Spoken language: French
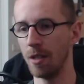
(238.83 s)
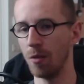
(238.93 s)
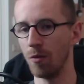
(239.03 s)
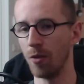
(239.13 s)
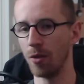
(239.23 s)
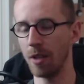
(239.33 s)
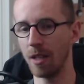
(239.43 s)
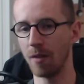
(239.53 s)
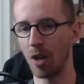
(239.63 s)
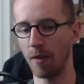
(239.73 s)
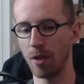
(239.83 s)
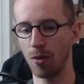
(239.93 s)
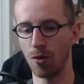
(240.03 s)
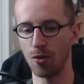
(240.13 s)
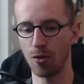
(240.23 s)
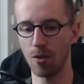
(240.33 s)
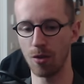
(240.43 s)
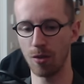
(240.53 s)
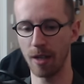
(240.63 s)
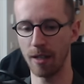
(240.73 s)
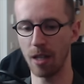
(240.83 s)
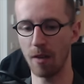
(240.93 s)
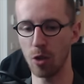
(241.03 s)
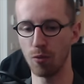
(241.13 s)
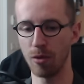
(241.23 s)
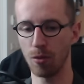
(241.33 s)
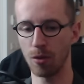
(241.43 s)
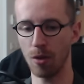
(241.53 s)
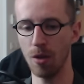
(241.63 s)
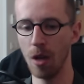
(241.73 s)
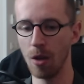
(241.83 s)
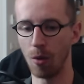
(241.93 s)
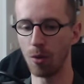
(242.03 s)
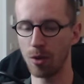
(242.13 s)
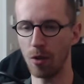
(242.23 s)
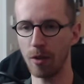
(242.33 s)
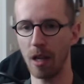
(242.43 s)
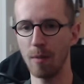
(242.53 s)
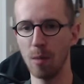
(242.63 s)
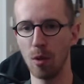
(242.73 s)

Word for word: des nouveautés qui vont arriver sur le jeu, sur lesquelles ils travaillent depuis longtemps. On sent qu'il y a un petit peu de